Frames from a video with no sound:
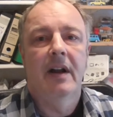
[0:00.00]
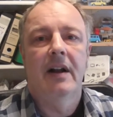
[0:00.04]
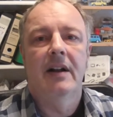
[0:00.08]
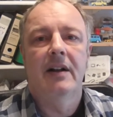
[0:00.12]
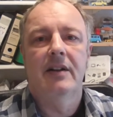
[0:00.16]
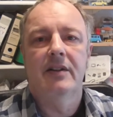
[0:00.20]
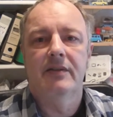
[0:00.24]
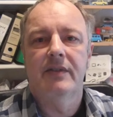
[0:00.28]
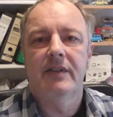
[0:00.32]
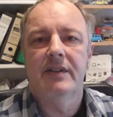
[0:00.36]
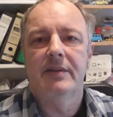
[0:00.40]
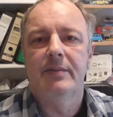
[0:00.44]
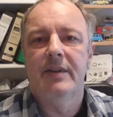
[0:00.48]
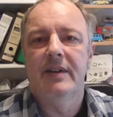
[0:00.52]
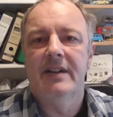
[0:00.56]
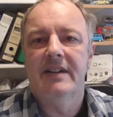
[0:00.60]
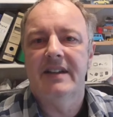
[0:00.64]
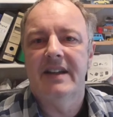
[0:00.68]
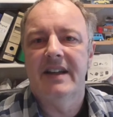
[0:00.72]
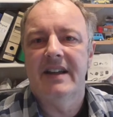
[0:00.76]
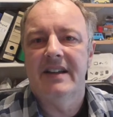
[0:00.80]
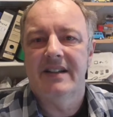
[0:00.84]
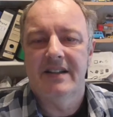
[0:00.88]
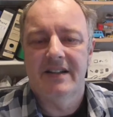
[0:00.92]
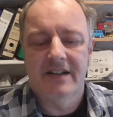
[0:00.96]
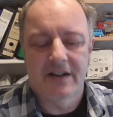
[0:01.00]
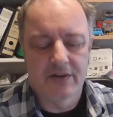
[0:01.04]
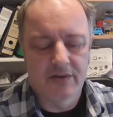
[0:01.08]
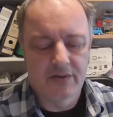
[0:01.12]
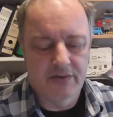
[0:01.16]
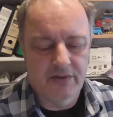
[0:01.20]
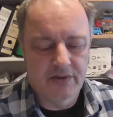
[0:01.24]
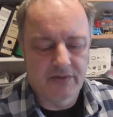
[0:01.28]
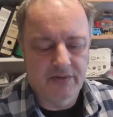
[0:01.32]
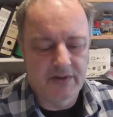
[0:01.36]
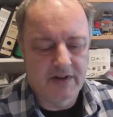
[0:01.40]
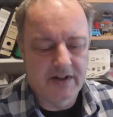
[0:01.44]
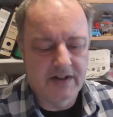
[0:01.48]
also was mir als erstes
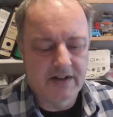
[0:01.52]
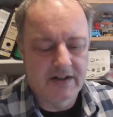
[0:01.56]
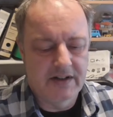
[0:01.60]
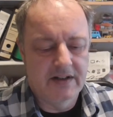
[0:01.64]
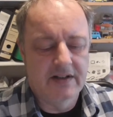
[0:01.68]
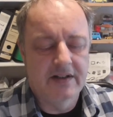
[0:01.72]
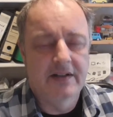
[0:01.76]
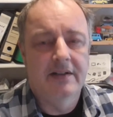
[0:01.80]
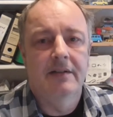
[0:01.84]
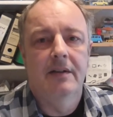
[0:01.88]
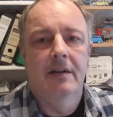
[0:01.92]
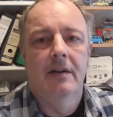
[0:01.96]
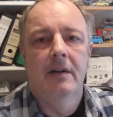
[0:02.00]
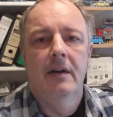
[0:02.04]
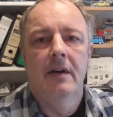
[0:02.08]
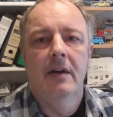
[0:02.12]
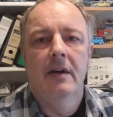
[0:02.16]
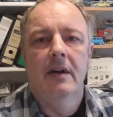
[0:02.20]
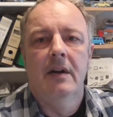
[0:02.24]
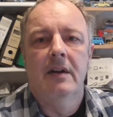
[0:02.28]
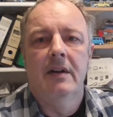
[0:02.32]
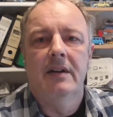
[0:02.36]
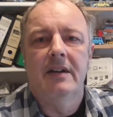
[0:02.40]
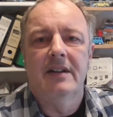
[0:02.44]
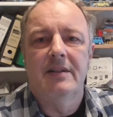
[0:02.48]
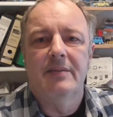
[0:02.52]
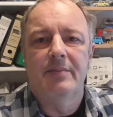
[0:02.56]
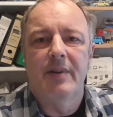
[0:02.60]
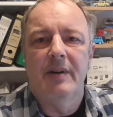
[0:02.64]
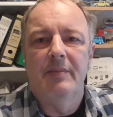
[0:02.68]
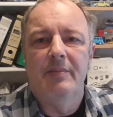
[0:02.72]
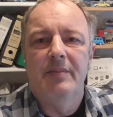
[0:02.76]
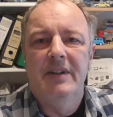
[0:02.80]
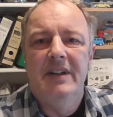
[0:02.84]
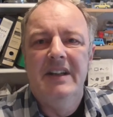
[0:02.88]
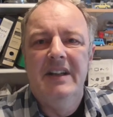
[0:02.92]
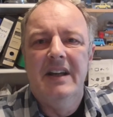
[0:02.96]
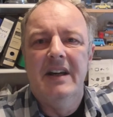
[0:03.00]
aufgefallen ist, das
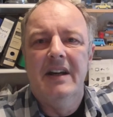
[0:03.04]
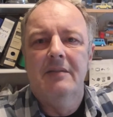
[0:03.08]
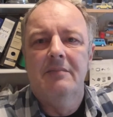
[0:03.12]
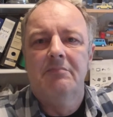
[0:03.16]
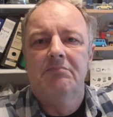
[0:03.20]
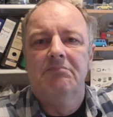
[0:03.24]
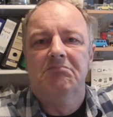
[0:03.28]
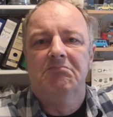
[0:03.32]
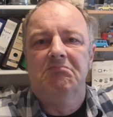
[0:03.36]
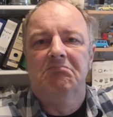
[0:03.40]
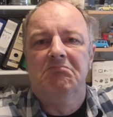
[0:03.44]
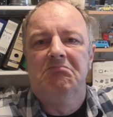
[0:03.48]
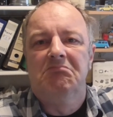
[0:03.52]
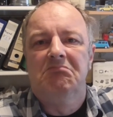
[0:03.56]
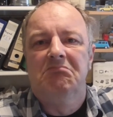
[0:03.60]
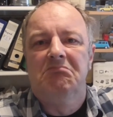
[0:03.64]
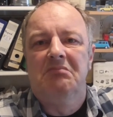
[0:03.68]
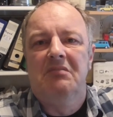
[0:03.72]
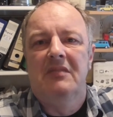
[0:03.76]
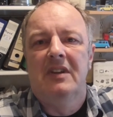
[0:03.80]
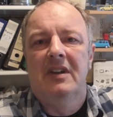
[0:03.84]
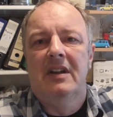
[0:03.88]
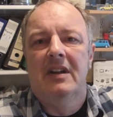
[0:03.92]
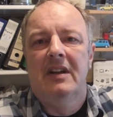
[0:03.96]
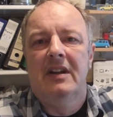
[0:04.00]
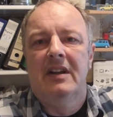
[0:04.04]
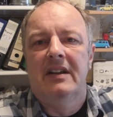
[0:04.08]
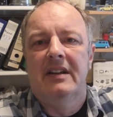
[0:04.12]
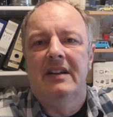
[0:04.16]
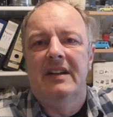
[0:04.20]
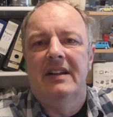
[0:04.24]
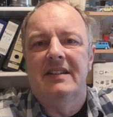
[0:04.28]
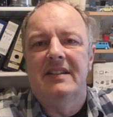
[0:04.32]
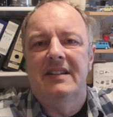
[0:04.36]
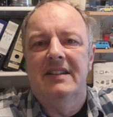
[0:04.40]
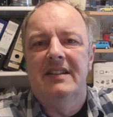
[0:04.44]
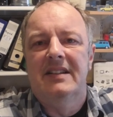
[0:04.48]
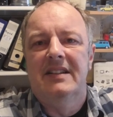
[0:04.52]
Papier,
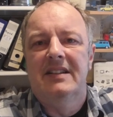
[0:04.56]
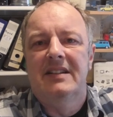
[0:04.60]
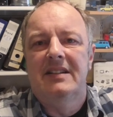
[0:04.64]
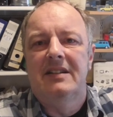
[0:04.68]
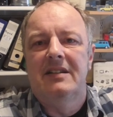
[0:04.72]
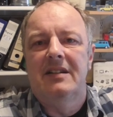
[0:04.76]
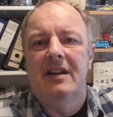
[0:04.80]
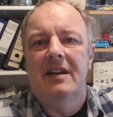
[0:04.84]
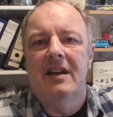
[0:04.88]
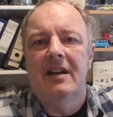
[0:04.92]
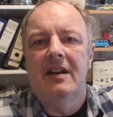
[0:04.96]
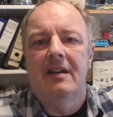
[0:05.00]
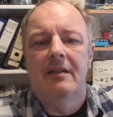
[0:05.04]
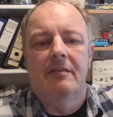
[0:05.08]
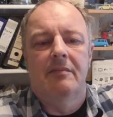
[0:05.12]
das ist